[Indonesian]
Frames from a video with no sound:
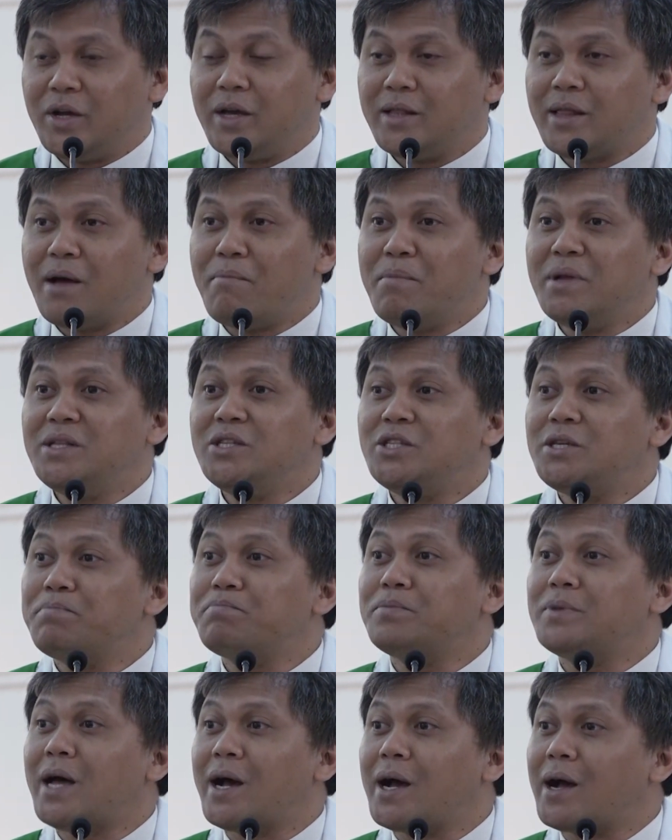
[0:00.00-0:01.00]
kita
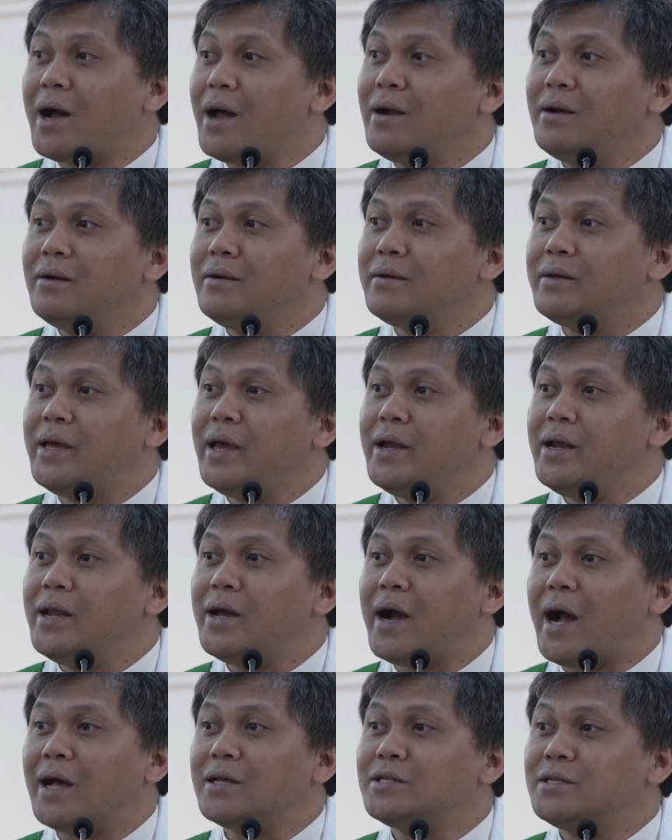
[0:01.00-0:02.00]
menciptakan
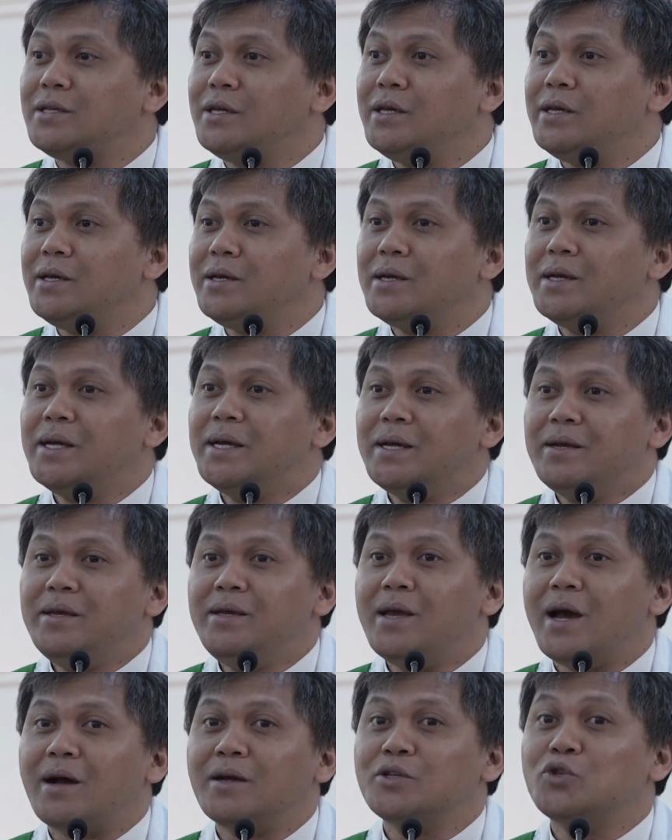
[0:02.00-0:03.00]
generasi
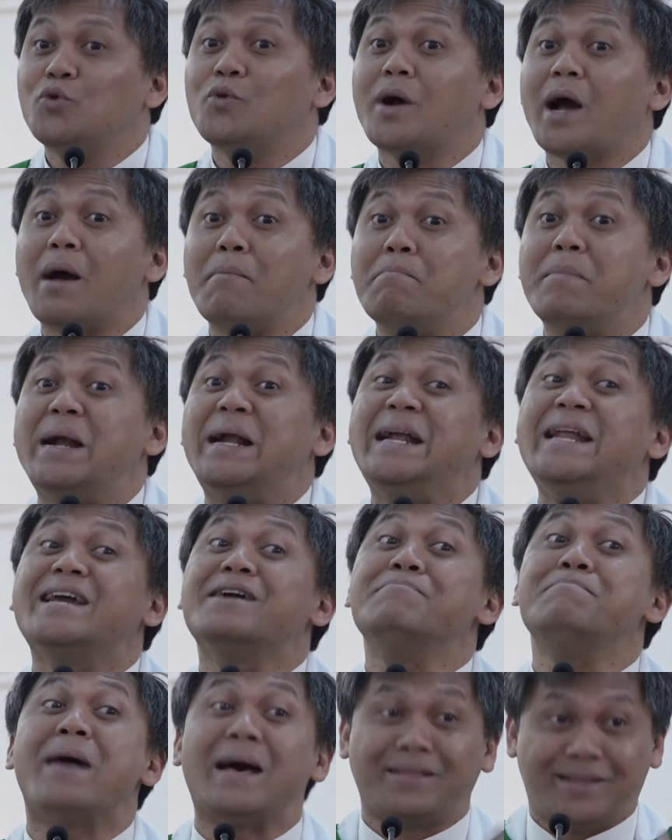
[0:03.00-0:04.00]
yang suka
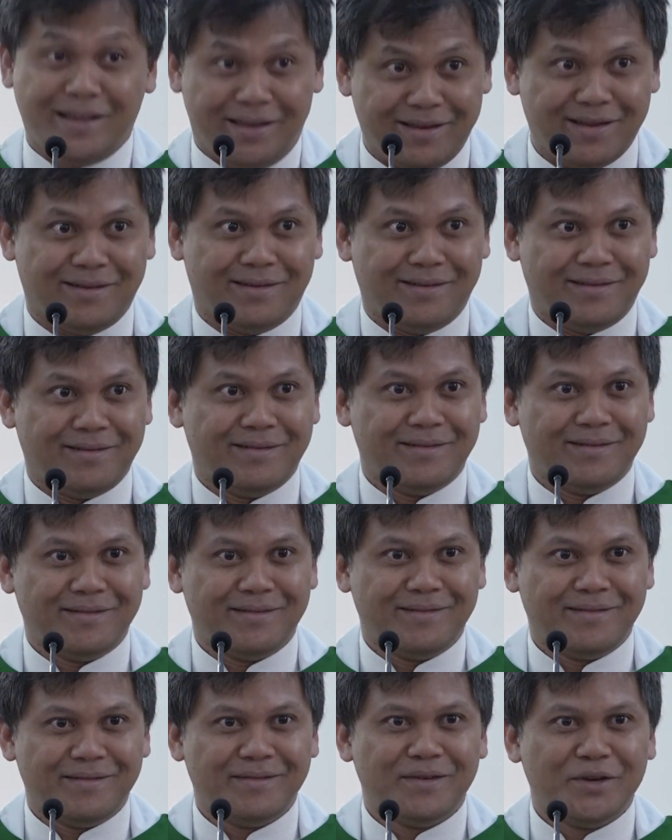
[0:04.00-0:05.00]
menikmati.
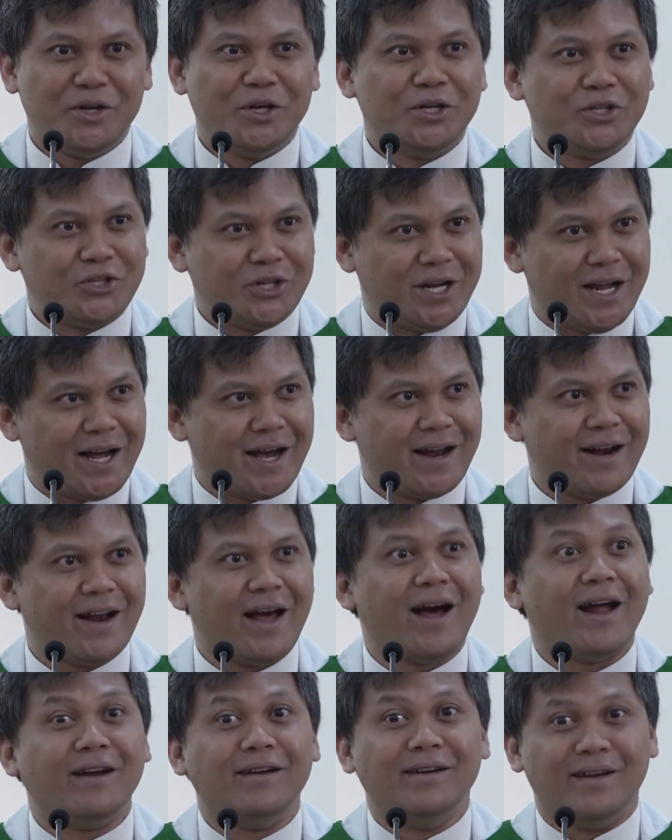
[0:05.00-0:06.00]

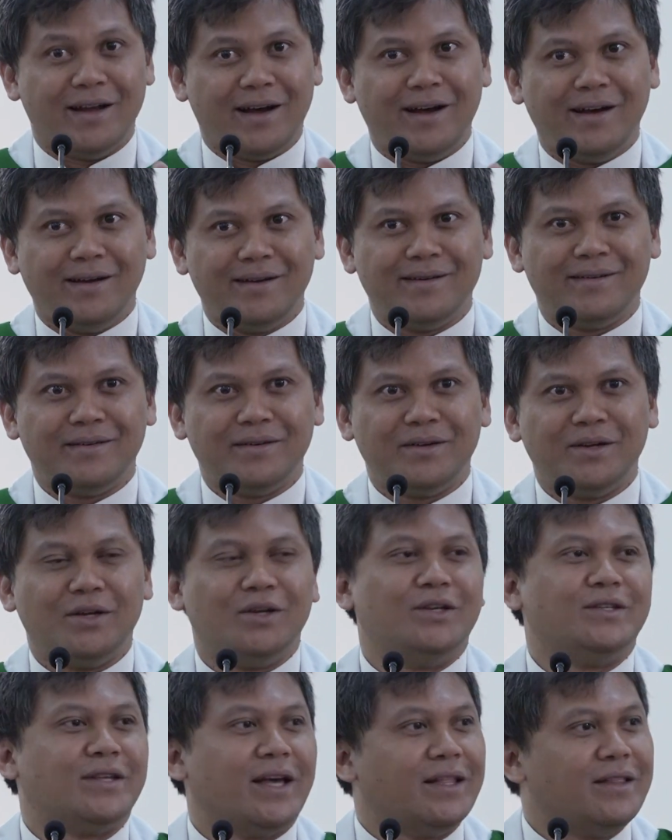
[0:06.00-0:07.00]
Sedangkan Anda,
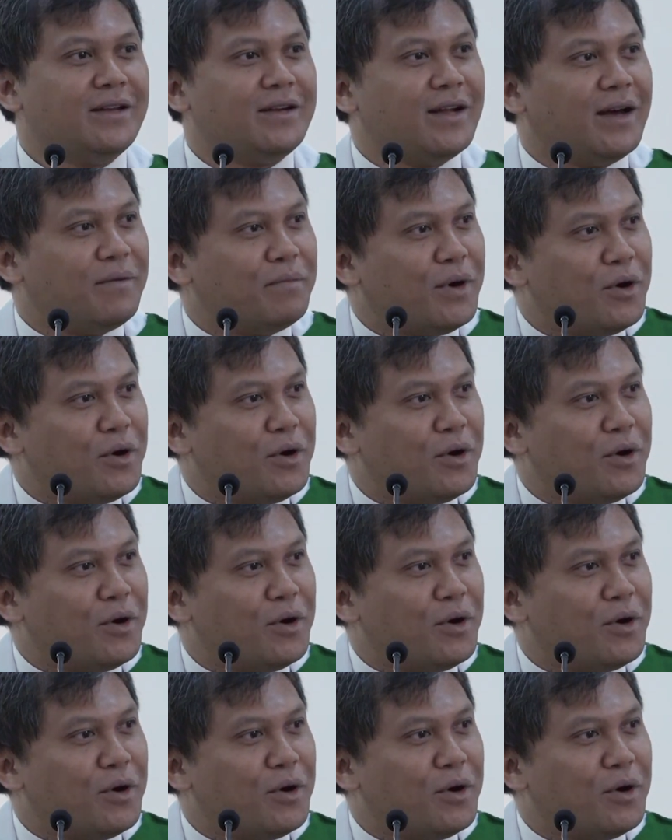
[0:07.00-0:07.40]
saya tidak